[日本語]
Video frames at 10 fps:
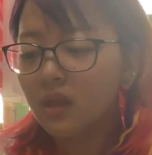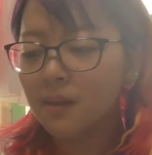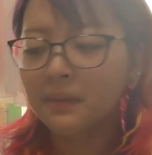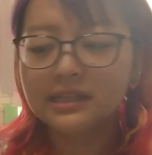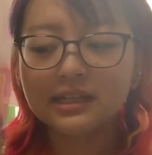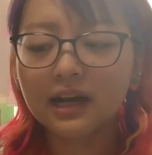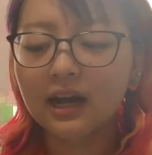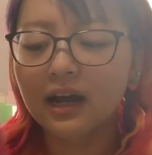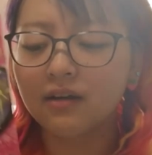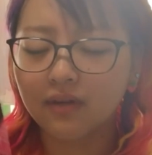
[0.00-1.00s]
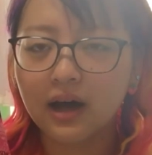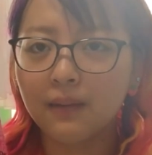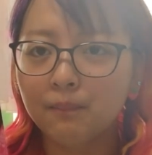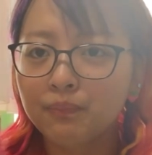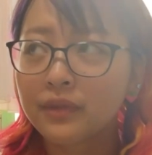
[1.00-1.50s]
マジカラー
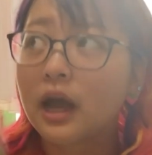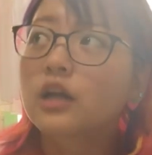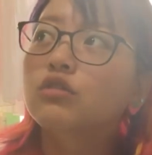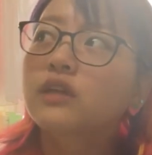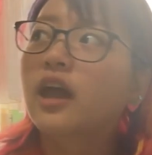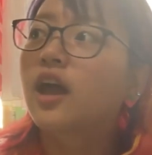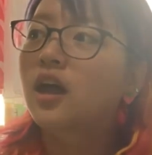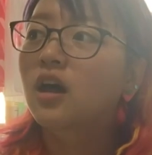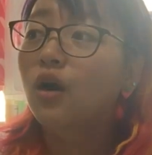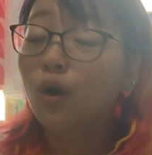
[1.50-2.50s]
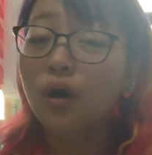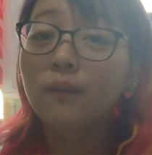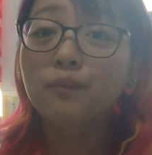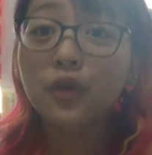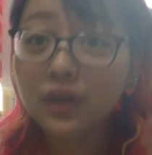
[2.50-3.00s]
は本
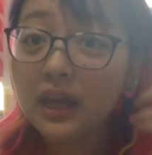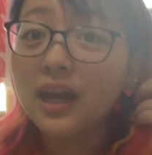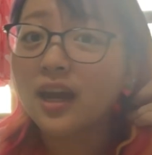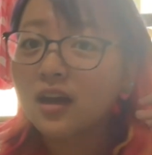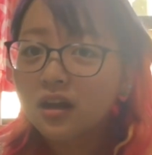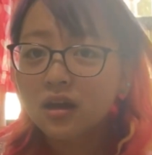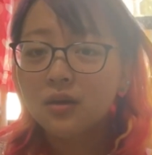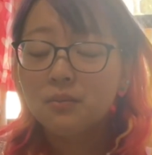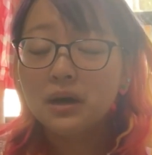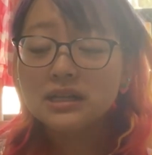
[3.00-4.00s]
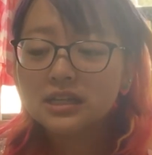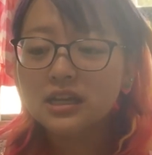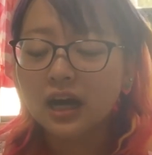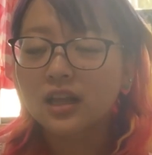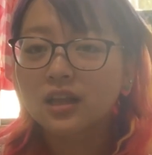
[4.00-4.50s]
当にマジ
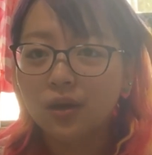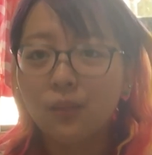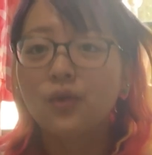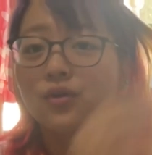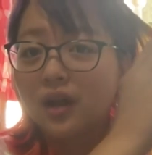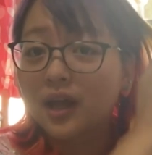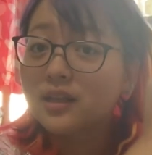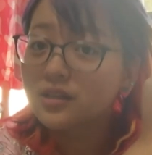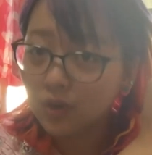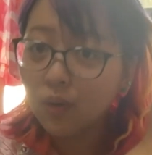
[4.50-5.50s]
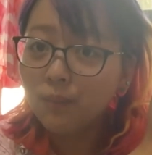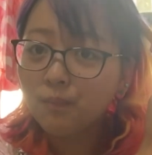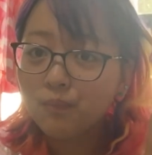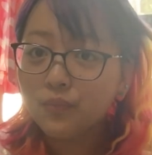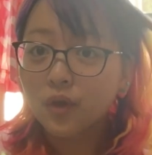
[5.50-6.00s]
かって思うぐらいですよ。
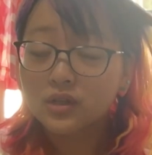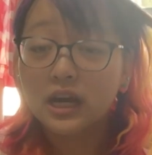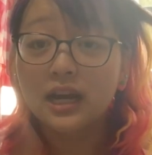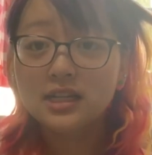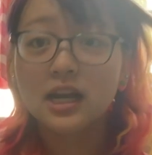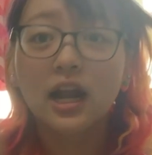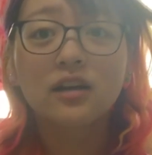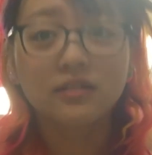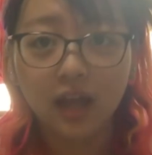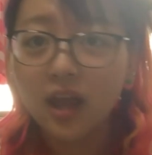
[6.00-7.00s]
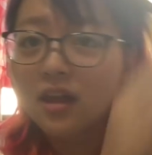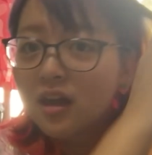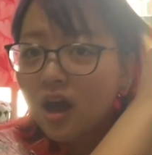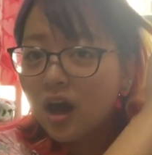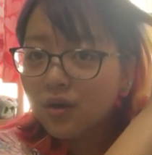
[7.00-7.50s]
シャレじゃなくね、
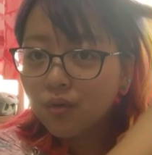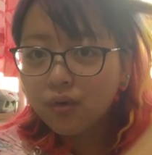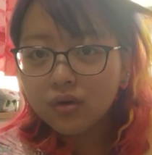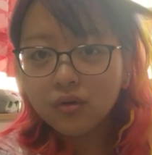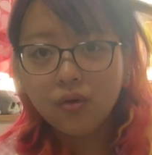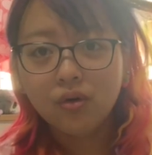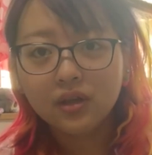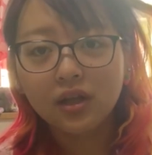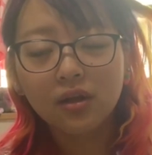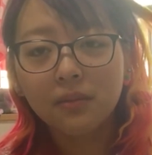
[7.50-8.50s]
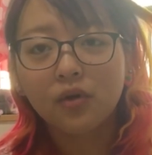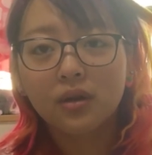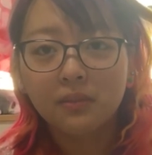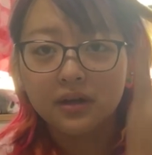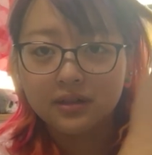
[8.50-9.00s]
こう例えばこれ
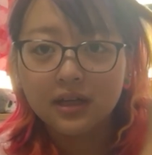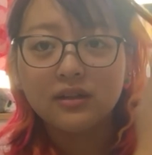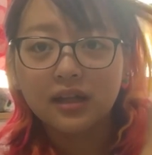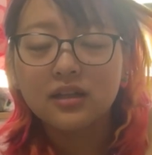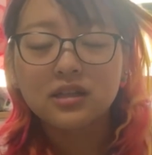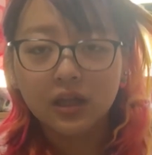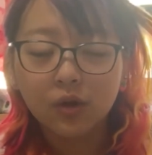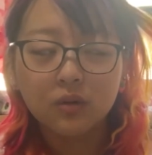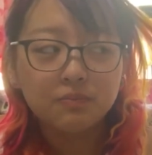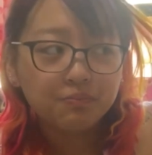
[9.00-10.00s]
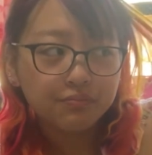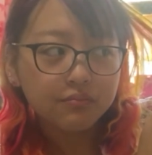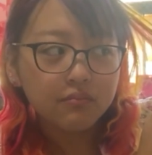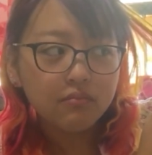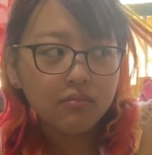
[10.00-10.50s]
今エクなんですけど、
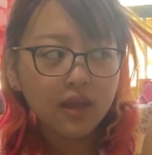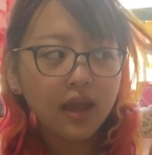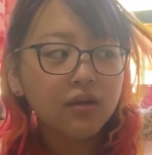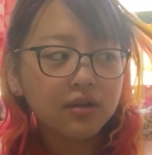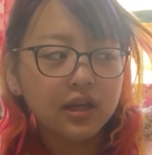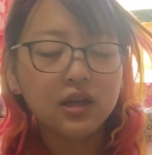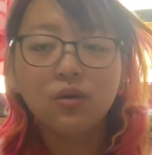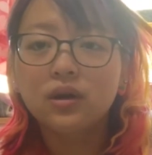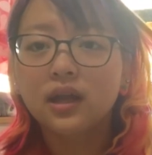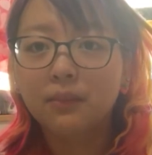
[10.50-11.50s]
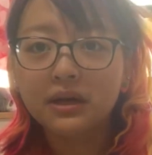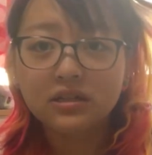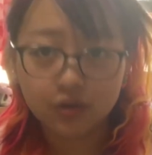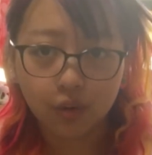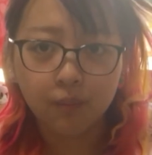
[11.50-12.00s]
エクに色を入れま
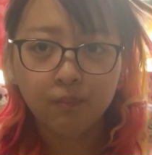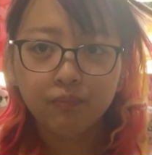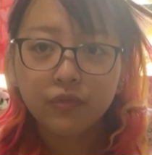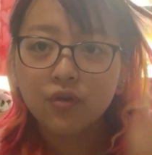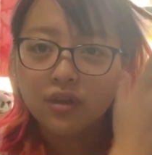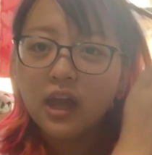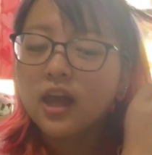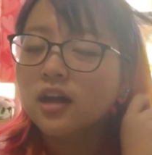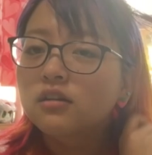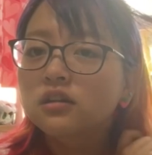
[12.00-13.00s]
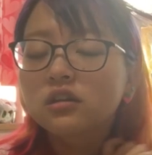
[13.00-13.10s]
すと。んで